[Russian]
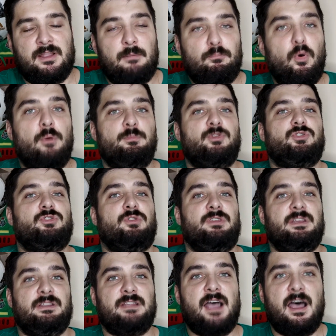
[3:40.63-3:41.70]
Напомню, что
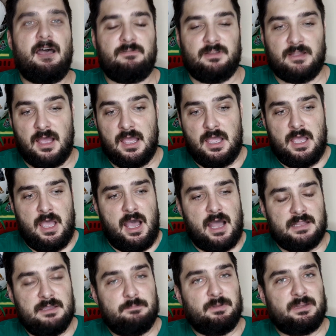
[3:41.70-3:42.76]
недавно
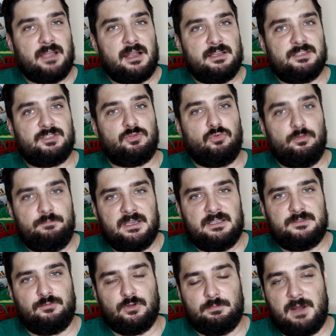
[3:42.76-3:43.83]
они пытались
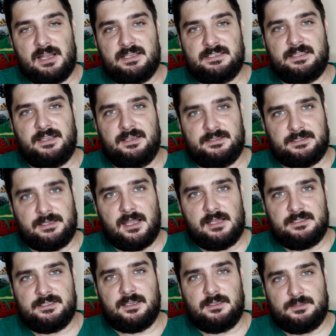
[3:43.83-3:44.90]
купить футболиста
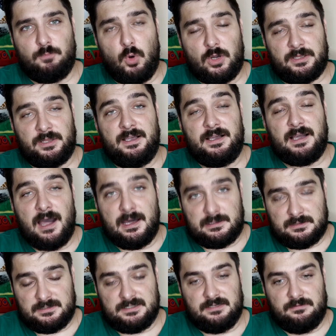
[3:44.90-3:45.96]
израильской сборной
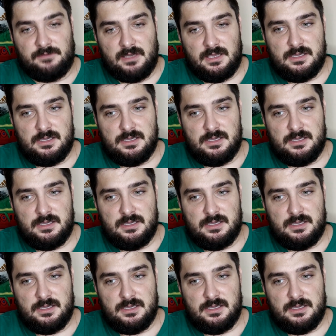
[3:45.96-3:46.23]
Карцева,